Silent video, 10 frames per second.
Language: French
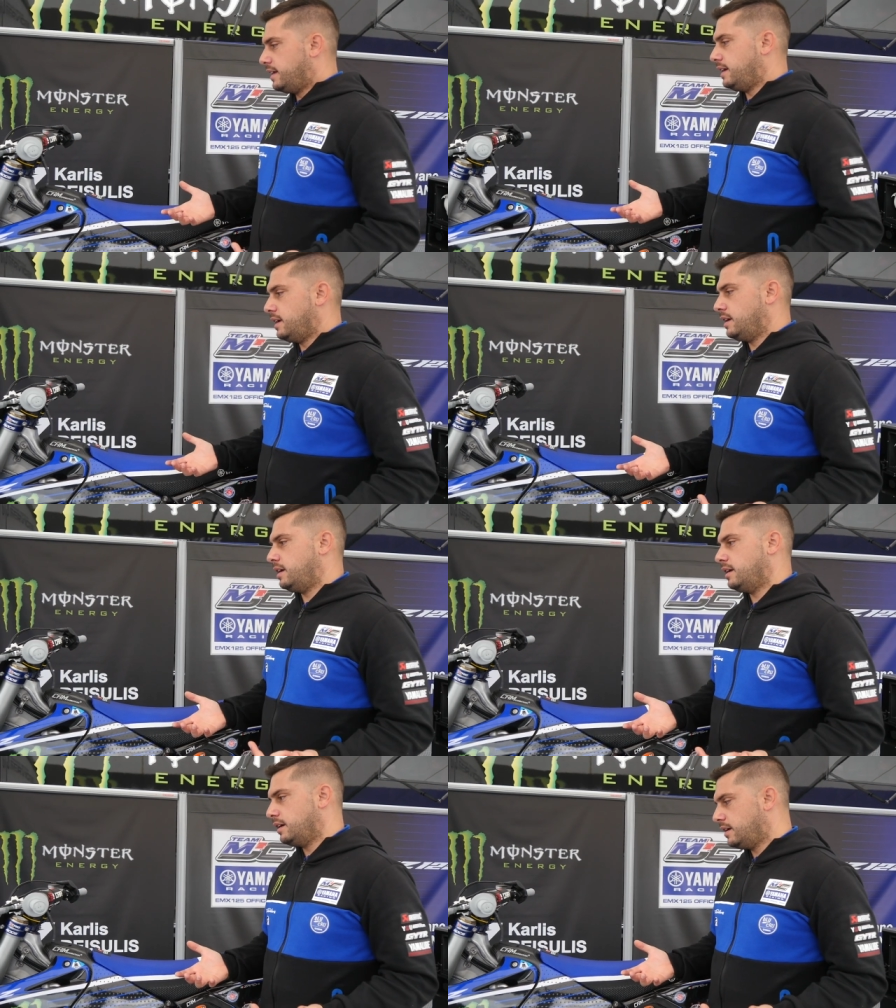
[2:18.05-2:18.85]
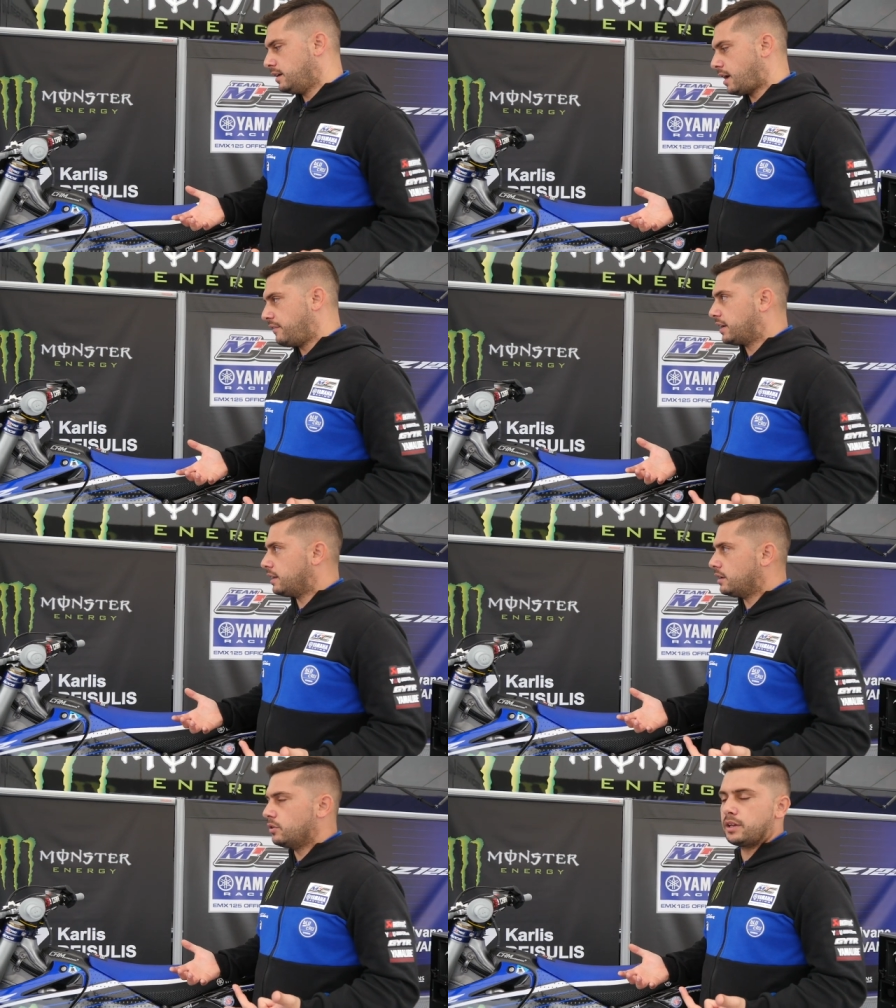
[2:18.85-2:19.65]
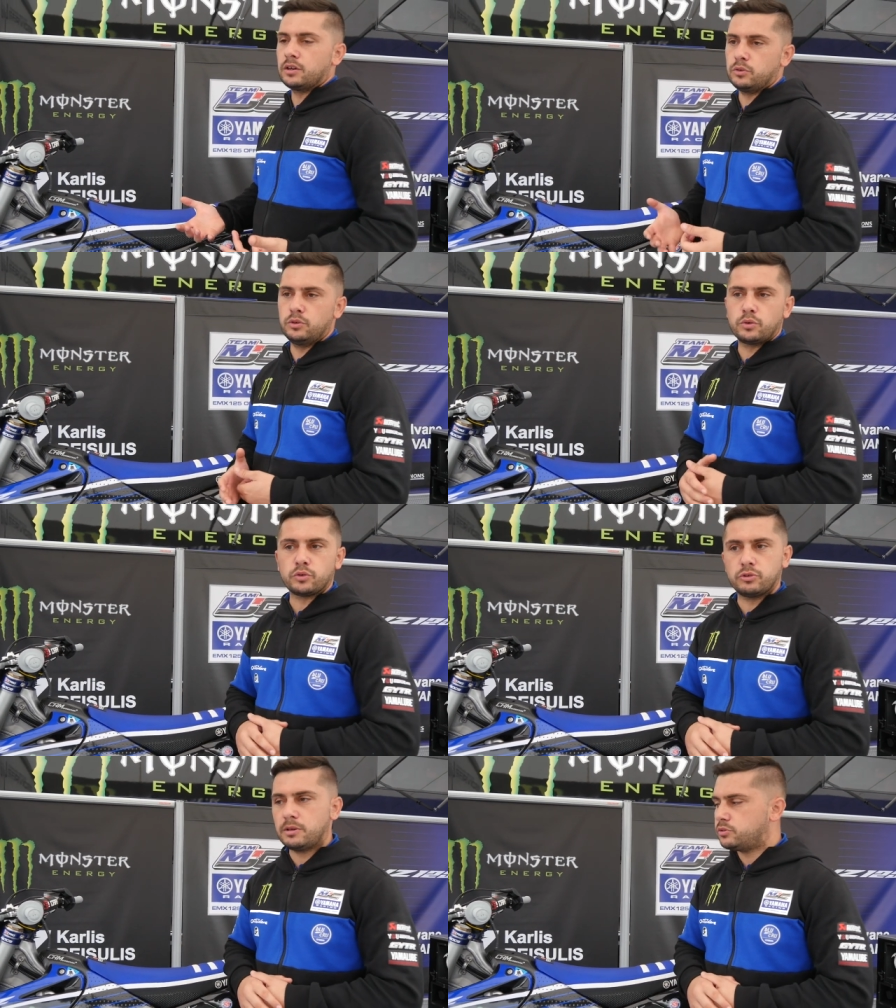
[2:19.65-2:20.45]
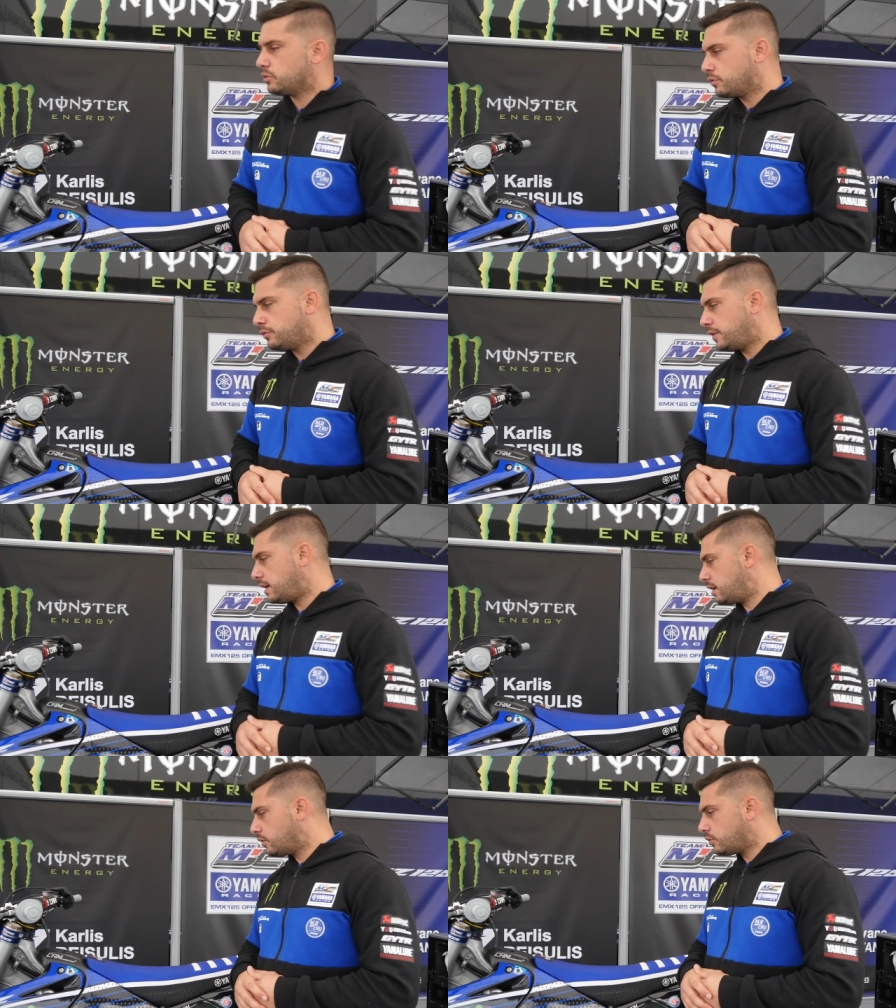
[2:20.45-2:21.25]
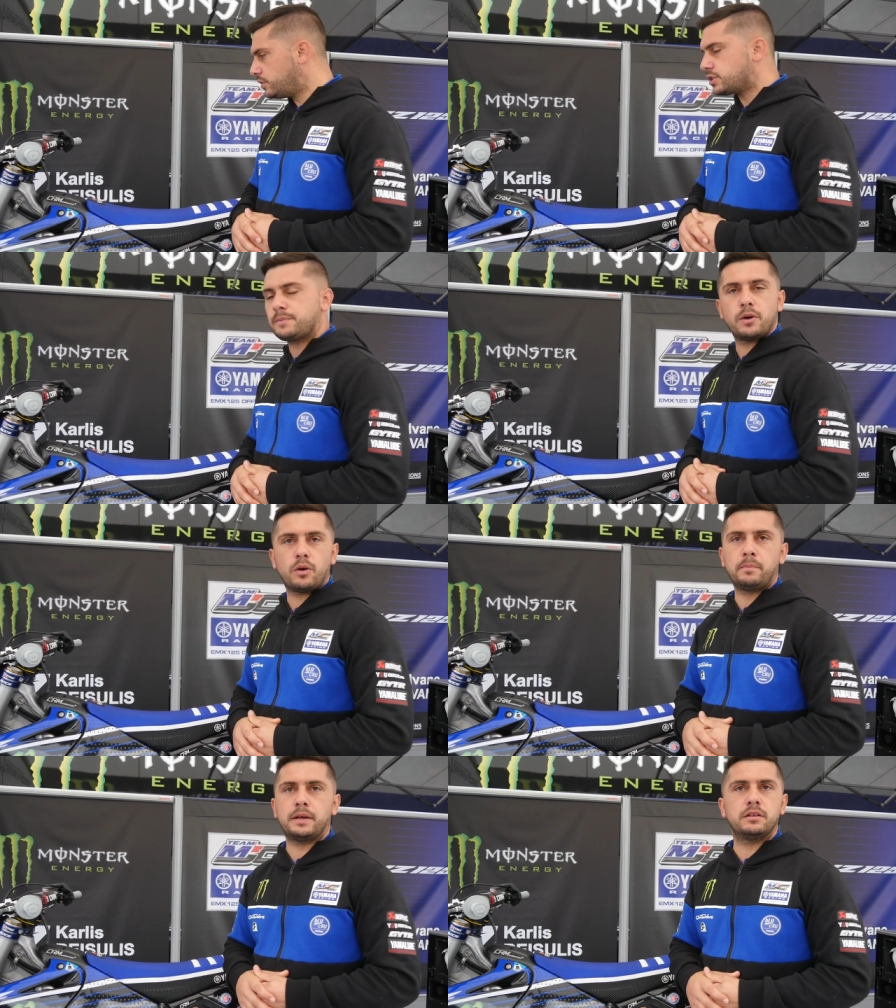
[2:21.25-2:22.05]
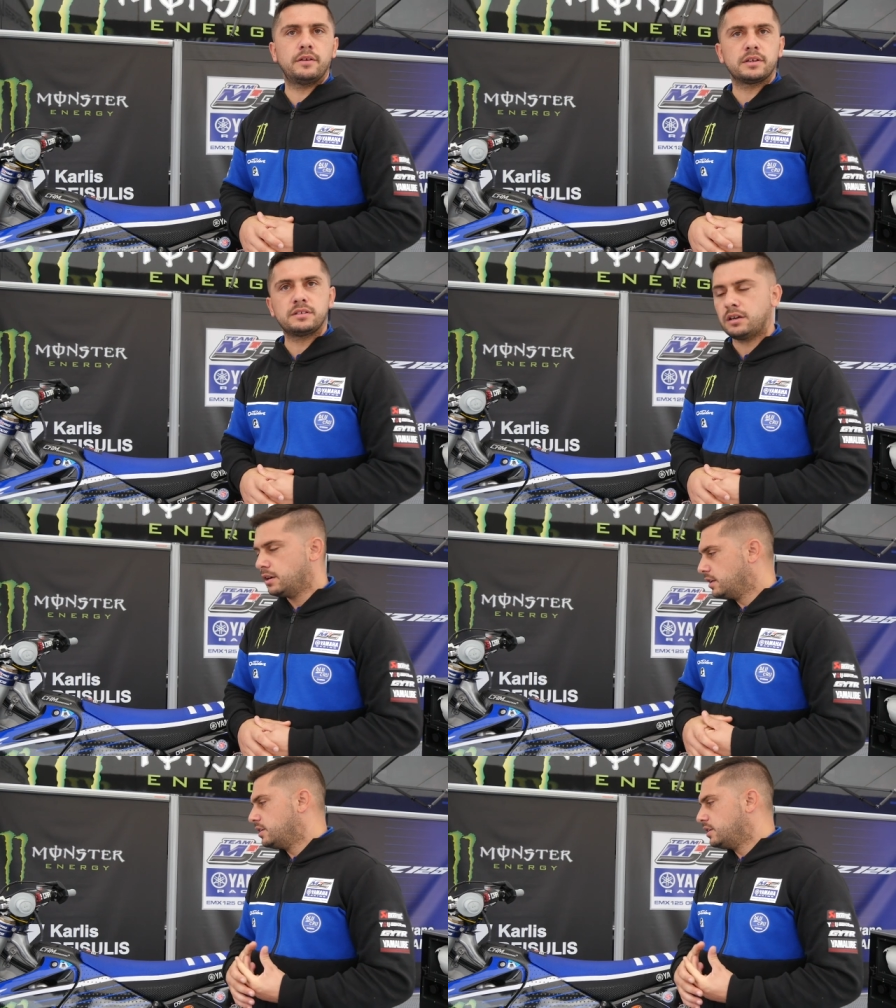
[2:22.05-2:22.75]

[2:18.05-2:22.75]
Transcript: Et avec le calcul de consommation qu'on fait, on n'est jamais en panne avec ça.